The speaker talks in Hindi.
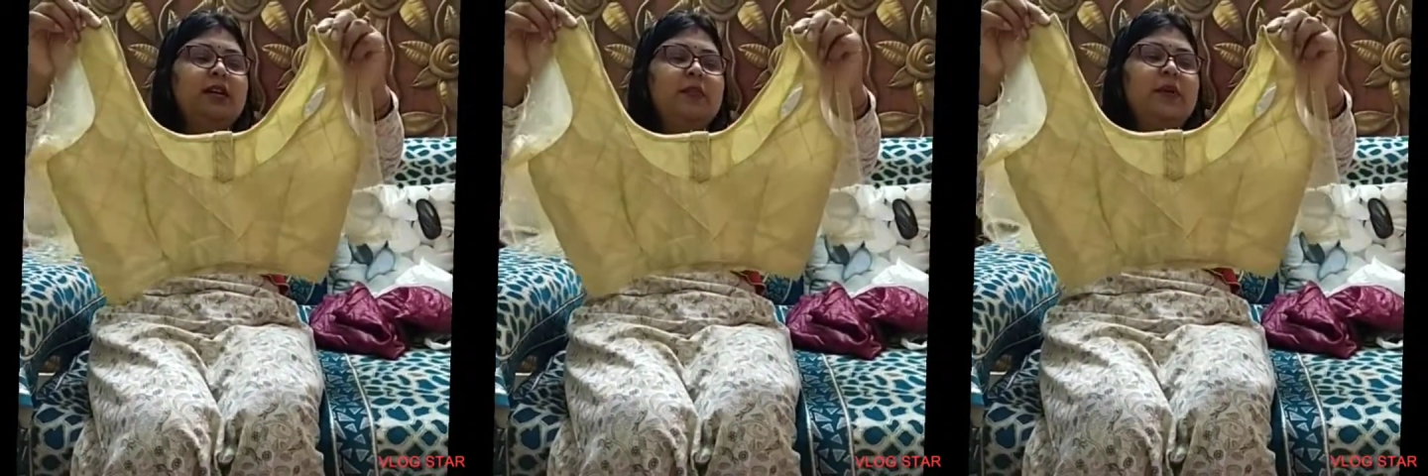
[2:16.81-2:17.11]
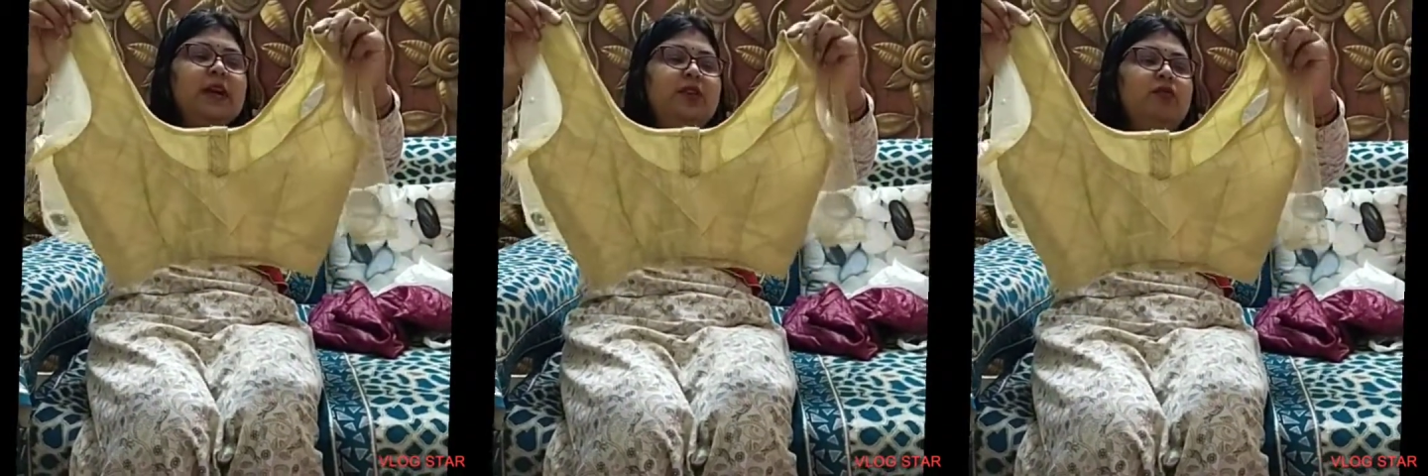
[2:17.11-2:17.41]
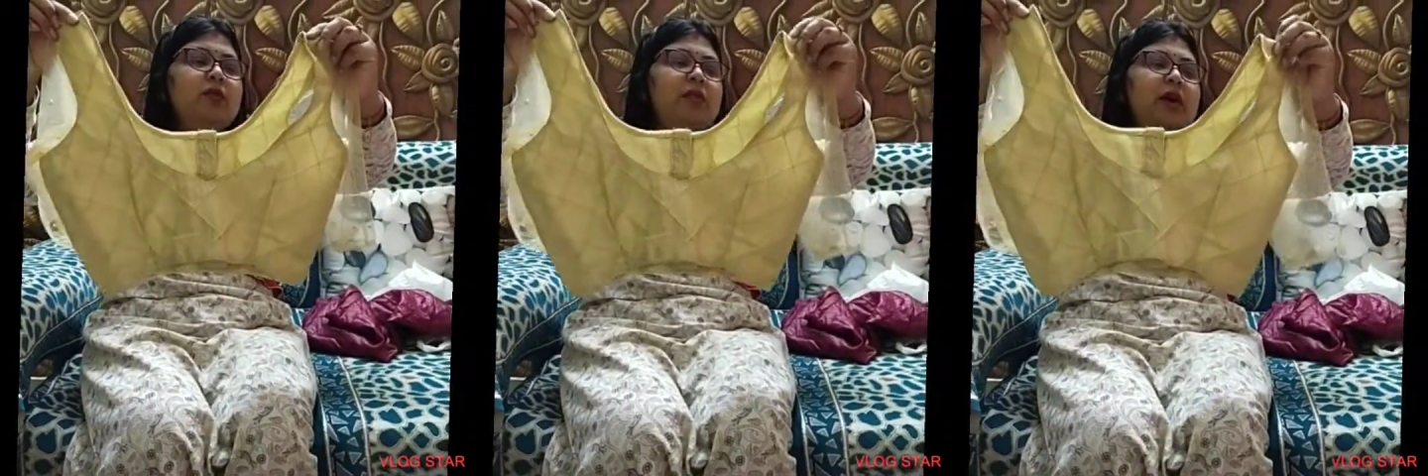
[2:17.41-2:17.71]
पहने हुए
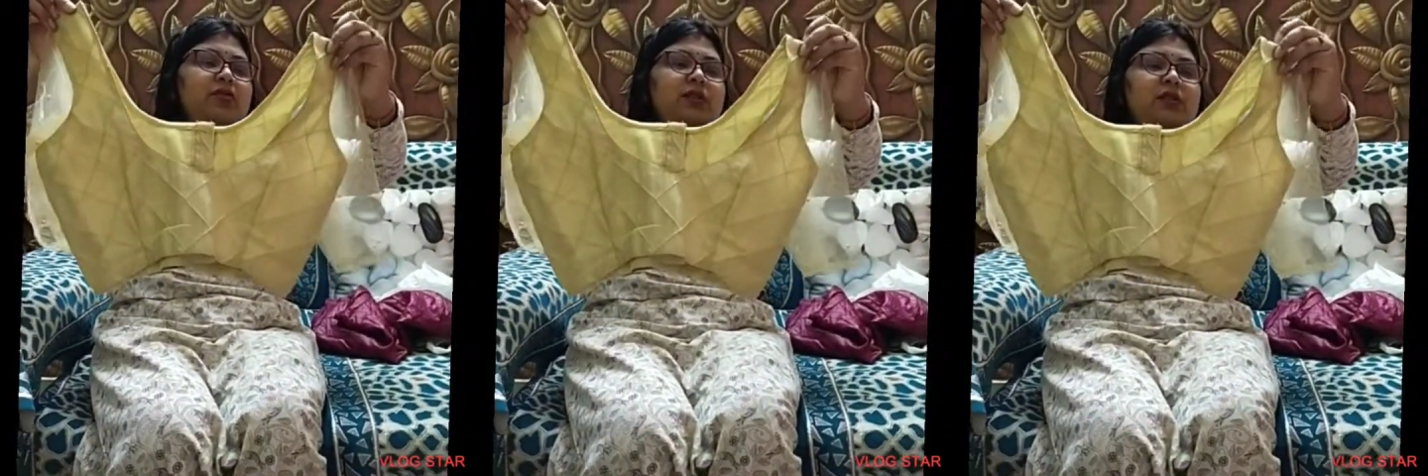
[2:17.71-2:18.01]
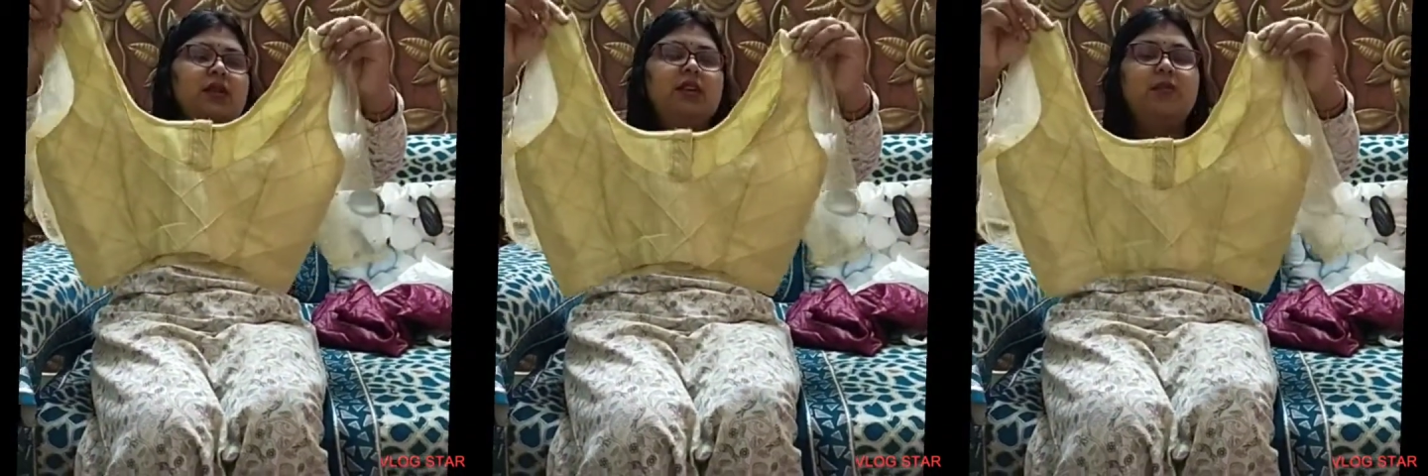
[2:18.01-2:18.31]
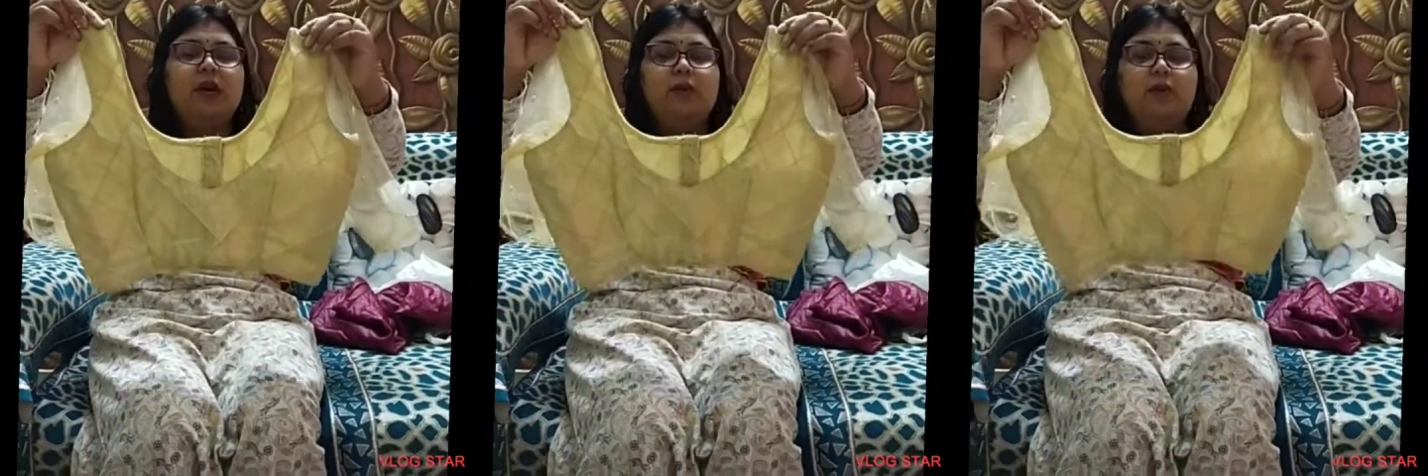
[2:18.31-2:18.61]
ब्लाउजेस के ना मैं
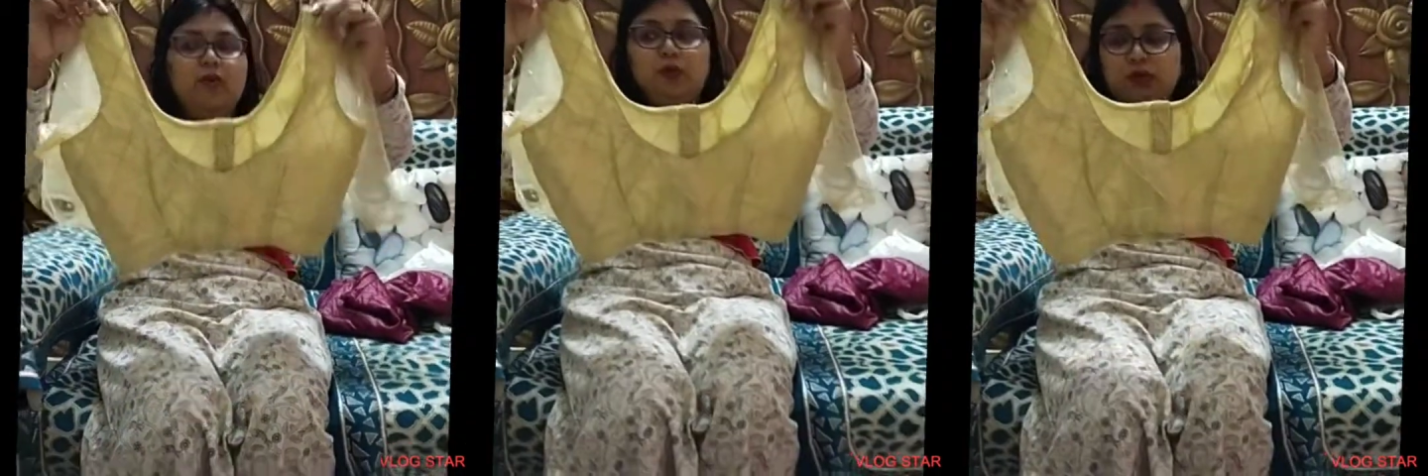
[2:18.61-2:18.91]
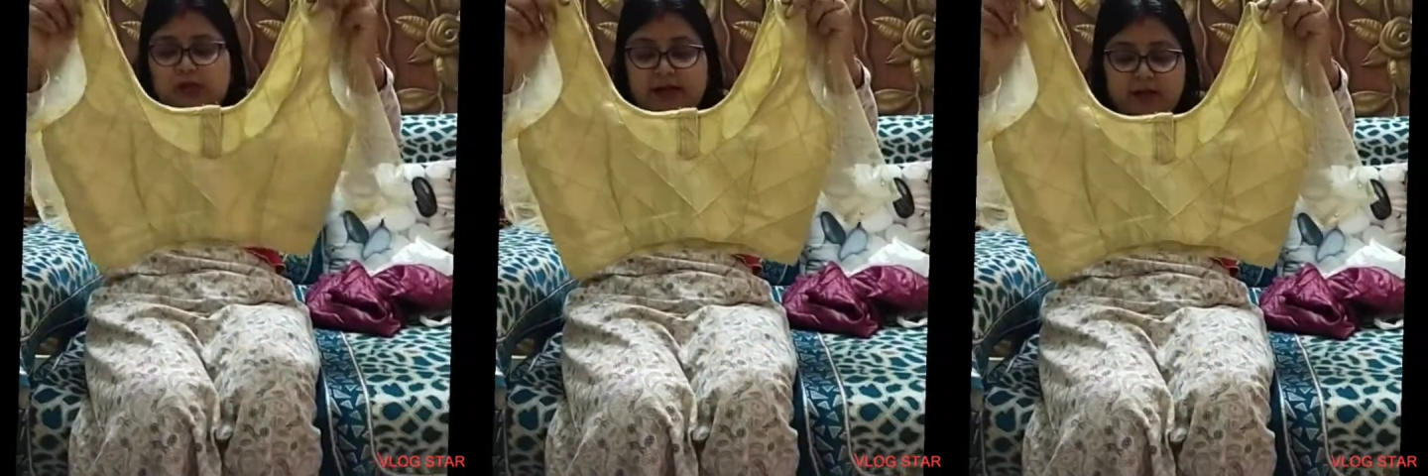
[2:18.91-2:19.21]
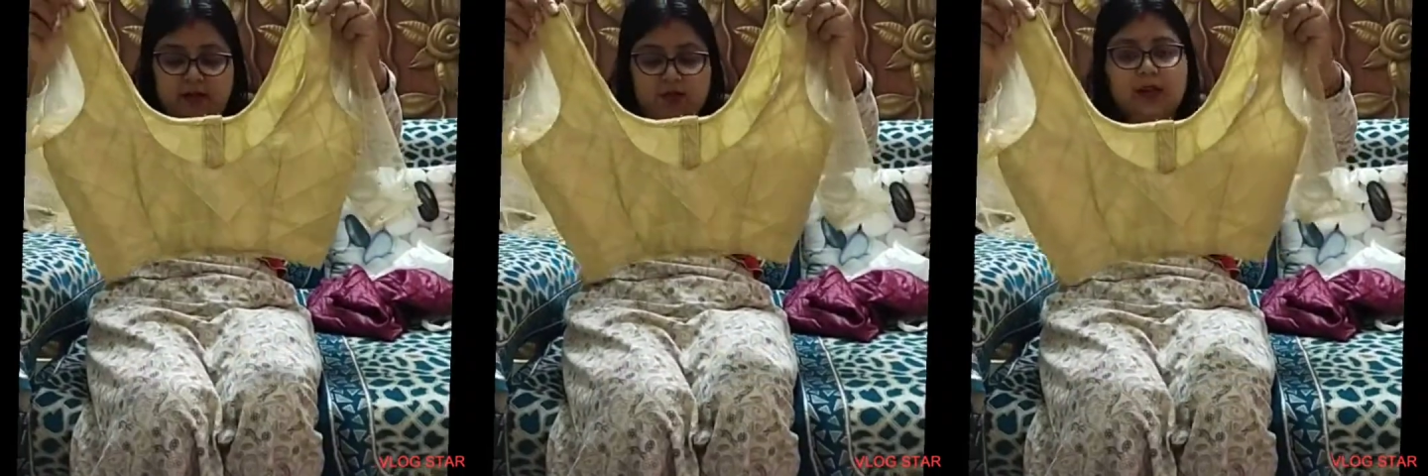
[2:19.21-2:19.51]
आपको फोटो सेंड
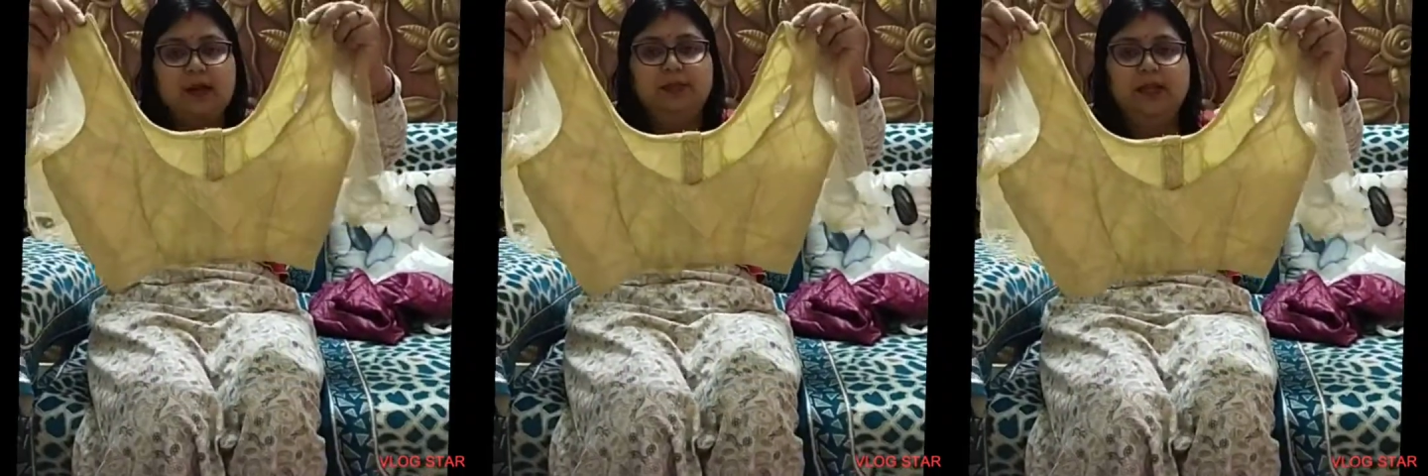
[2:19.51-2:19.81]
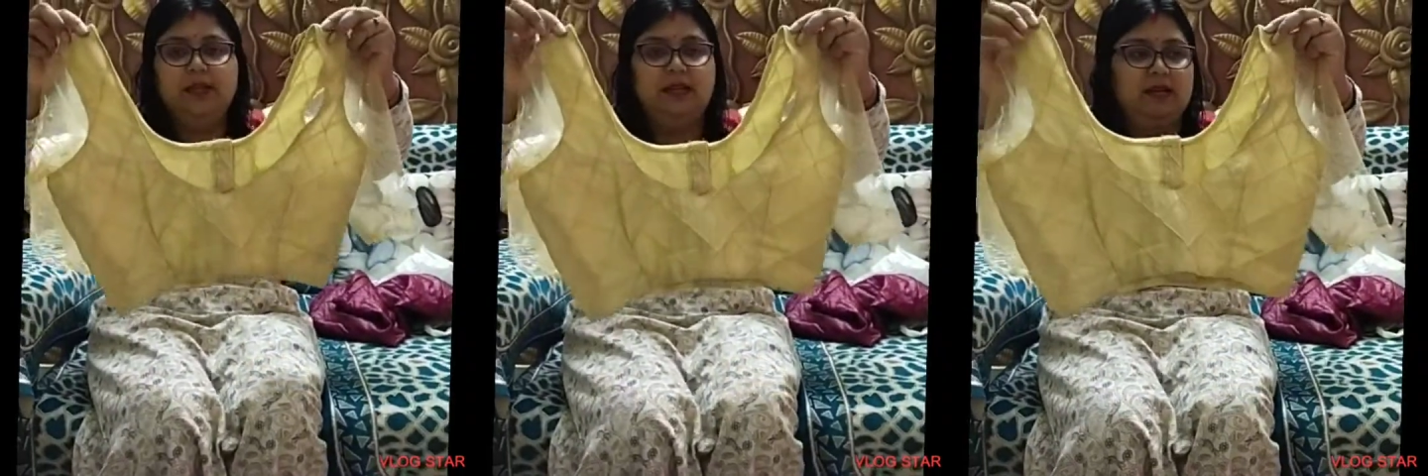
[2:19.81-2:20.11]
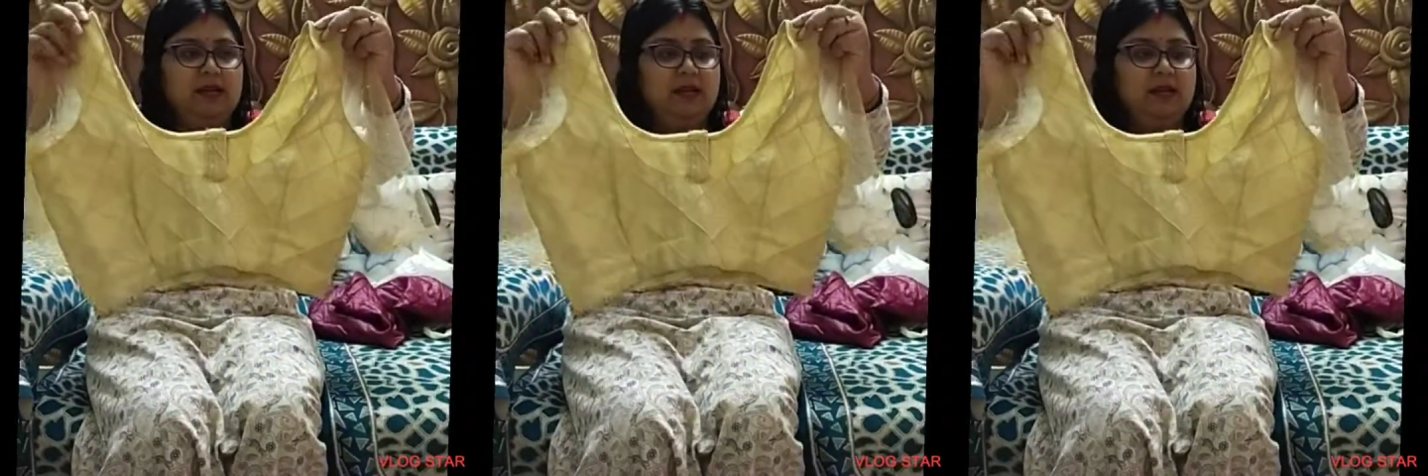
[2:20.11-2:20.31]
करूंगी आप देखिएगा